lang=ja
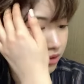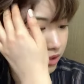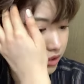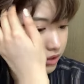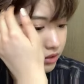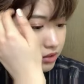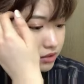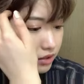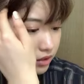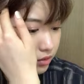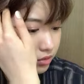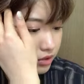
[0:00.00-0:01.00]
ぐらいなんです
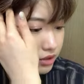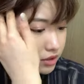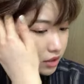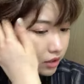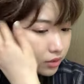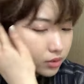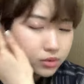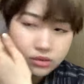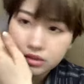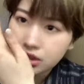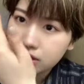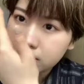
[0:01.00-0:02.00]
か、国立大ホールっ
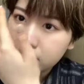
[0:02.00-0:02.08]
て。